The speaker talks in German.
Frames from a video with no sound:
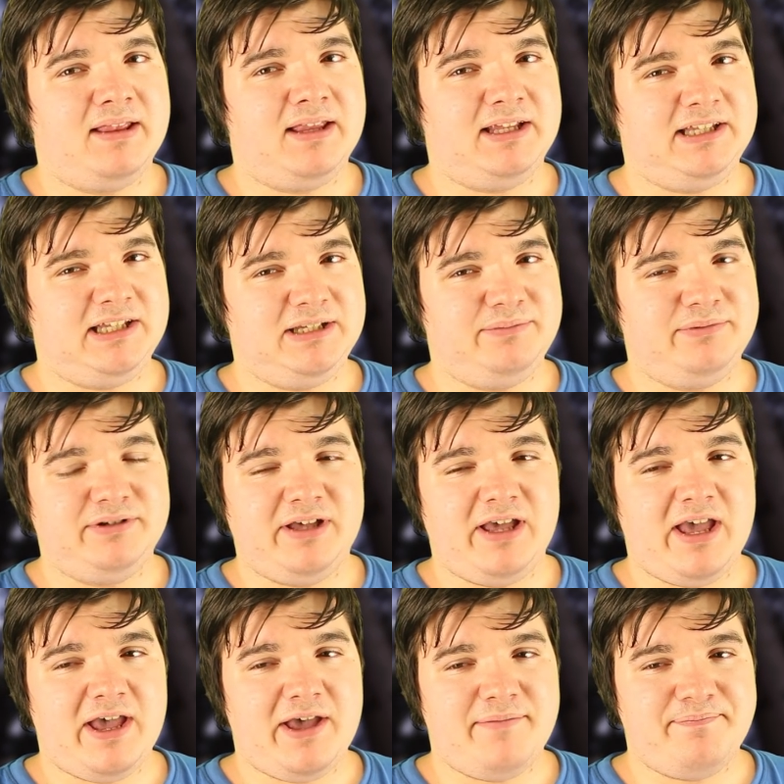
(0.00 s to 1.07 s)
dass eben,
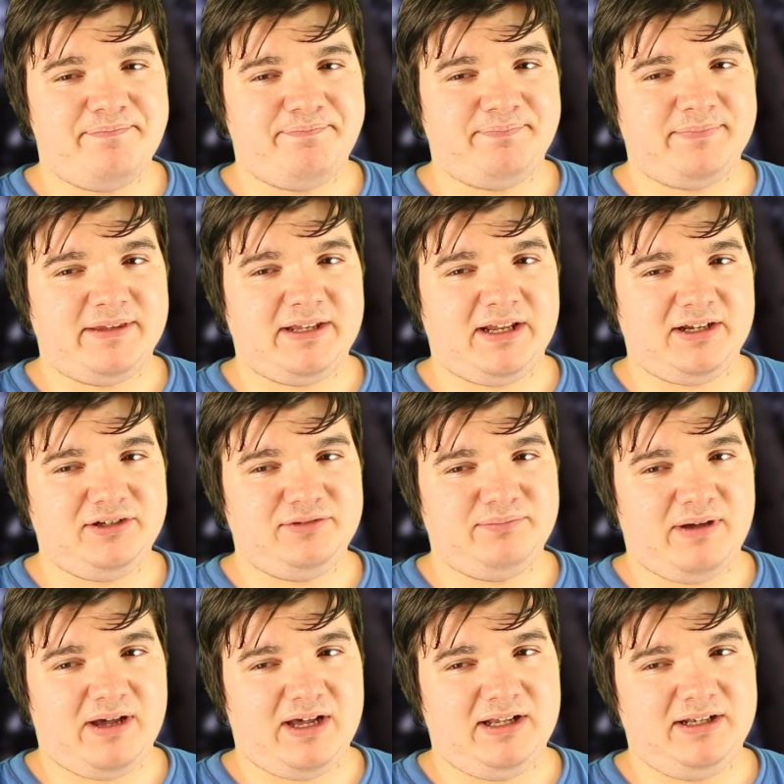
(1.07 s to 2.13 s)
ähm, sag ich
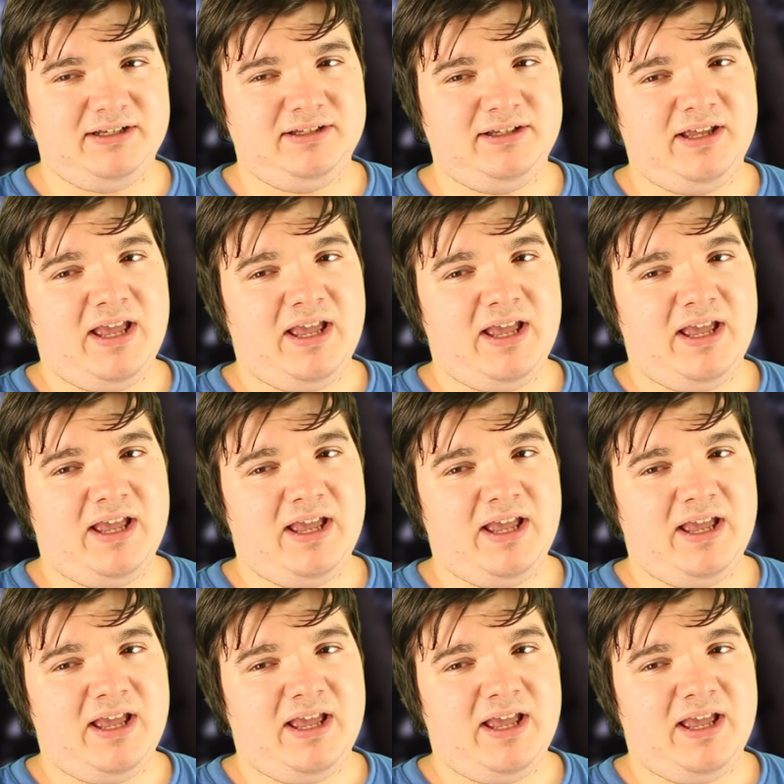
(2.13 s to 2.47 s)
mal,